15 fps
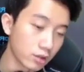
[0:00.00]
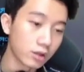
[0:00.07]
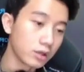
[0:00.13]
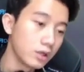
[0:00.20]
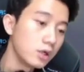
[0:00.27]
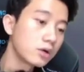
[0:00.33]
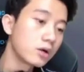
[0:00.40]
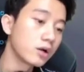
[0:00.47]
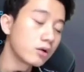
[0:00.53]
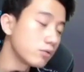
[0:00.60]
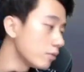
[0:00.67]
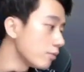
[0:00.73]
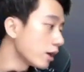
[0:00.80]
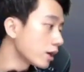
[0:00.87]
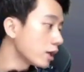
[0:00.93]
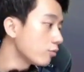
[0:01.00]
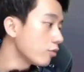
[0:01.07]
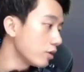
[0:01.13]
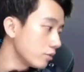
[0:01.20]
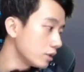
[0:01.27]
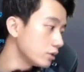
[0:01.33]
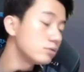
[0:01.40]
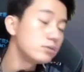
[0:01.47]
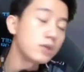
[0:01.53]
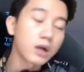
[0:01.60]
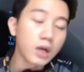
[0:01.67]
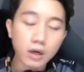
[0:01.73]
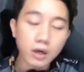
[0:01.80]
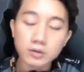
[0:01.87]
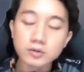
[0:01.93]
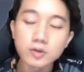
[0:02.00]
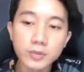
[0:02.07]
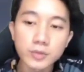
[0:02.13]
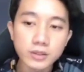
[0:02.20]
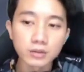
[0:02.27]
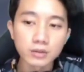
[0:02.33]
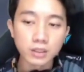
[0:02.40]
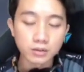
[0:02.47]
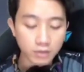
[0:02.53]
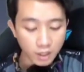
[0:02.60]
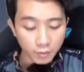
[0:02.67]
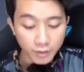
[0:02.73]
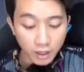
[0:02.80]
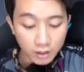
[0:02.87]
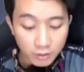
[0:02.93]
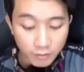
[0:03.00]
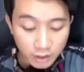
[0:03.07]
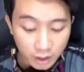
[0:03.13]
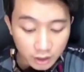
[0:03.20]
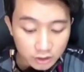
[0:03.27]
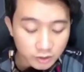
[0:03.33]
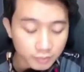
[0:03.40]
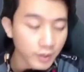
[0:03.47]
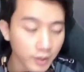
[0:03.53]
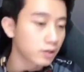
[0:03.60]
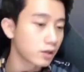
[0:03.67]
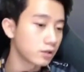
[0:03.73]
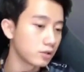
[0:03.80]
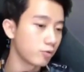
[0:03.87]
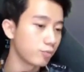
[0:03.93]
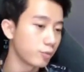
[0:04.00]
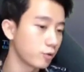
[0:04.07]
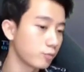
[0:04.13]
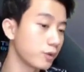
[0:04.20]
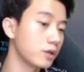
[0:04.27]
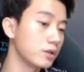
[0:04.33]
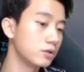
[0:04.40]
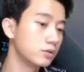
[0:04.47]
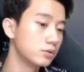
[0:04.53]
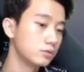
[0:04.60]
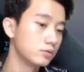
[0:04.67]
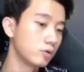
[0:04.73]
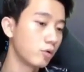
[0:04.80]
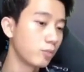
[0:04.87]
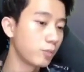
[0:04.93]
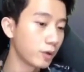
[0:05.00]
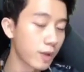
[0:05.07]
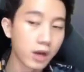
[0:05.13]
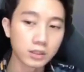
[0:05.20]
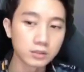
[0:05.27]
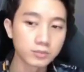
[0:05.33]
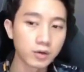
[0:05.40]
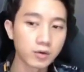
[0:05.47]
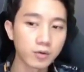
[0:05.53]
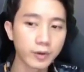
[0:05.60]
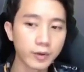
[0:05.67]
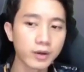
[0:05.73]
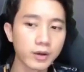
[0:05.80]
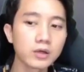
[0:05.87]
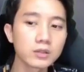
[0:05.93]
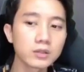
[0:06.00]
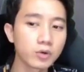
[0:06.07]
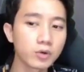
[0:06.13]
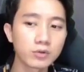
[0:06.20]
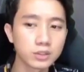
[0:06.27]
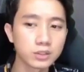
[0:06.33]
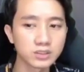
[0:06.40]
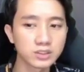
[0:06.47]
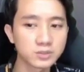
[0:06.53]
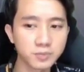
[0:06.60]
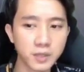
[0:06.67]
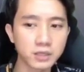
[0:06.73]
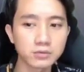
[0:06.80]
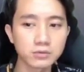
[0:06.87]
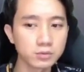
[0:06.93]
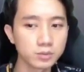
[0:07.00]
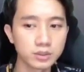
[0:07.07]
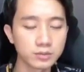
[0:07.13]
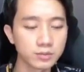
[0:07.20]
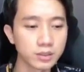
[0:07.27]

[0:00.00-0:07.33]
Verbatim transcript: kalau gue pakai win-win tuh udah kayak auto menang tau gak? Apalagi pakai inspire lagi OP-OP-nya. OP banget, Bang. OP banget win-win inspire tuh bener-bener